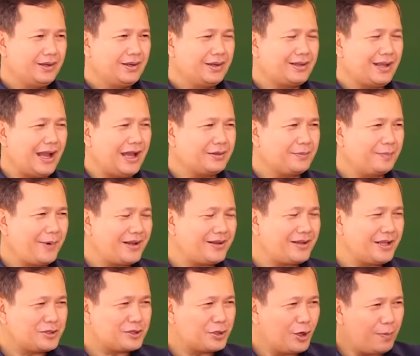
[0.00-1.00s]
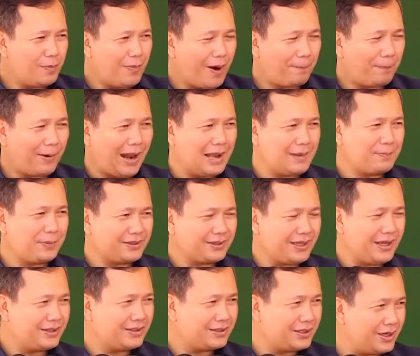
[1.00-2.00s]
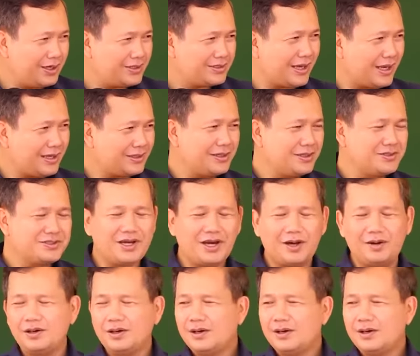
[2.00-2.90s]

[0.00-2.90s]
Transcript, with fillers: cái tha sầm đây để chịu bầm plan phải tê thương chơi